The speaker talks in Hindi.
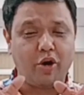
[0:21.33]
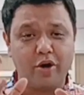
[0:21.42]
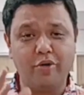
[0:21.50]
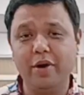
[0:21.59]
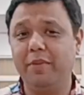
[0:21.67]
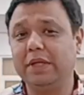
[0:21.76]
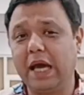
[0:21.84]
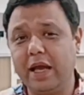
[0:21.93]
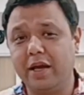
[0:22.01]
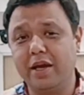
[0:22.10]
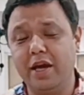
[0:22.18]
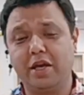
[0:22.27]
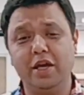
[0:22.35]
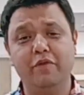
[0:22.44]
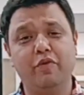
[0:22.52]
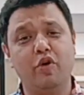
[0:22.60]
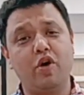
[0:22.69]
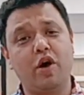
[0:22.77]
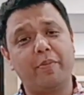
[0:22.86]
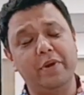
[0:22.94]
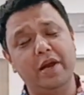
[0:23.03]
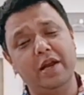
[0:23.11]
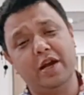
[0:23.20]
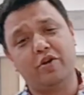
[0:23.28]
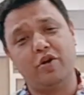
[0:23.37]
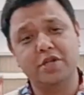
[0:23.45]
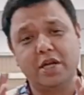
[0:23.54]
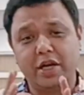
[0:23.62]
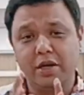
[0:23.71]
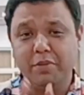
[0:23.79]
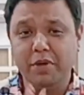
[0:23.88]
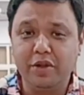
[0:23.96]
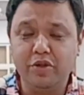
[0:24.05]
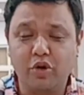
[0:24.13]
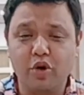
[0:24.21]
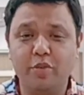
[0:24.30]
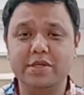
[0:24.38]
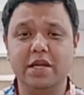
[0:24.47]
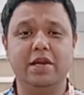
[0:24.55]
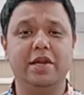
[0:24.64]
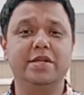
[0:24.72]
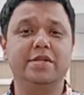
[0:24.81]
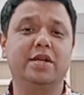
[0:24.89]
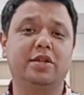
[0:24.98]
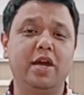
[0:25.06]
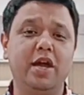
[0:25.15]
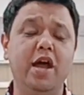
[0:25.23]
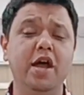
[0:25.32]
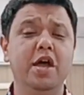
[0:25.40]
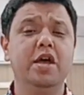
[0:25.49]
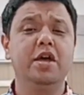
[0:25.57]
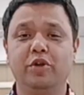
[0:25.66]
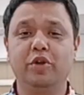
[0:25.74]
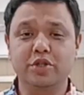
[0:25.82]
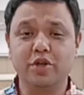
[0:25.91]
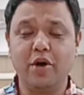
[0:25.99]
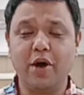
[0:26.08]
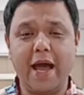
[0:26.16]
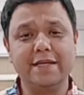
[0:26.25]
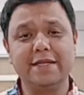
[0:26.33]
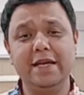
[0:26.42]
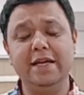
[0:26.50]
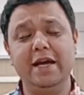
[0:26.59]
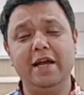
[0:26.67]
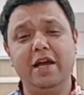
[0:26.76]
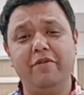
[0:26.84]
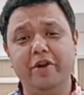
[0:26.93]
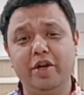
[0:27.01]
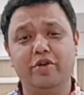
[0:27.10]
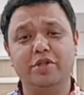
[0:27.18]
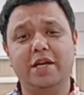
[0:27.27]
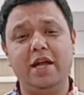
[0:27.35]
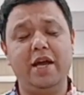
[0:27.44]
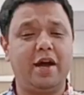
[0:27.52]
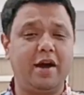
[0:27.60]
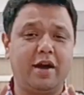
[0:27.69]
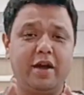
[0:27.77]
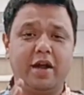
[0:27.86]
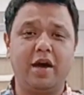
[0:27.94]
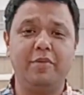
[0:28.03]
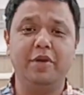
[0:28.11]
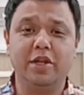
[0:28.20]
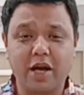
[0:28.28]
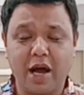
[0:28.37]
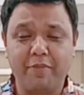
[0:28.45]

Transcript: और उन्हें बताएंगे कि वो अपने लिए कौन सा ट्रेडमिल इन दोनों में से ले सकते हैं तो दोस्तों ऐसे ही नए नए वीडियोस के लिए अगर अभी तक